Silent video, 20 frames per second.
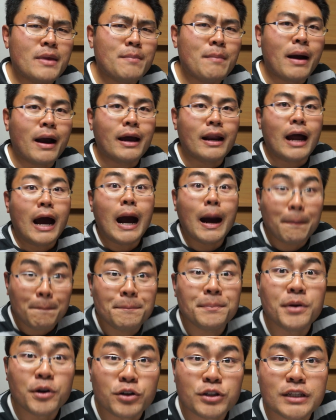今から発
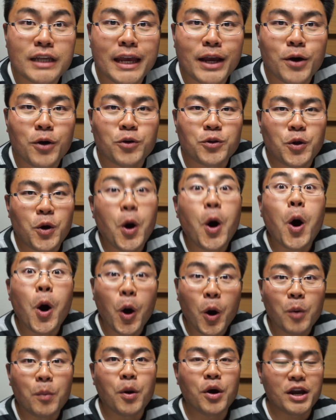表していこうと
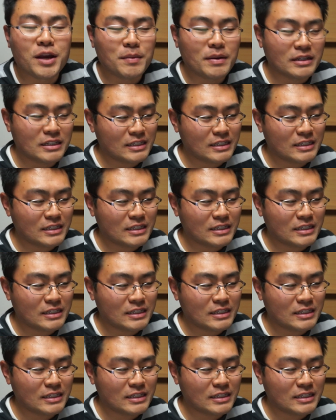思いま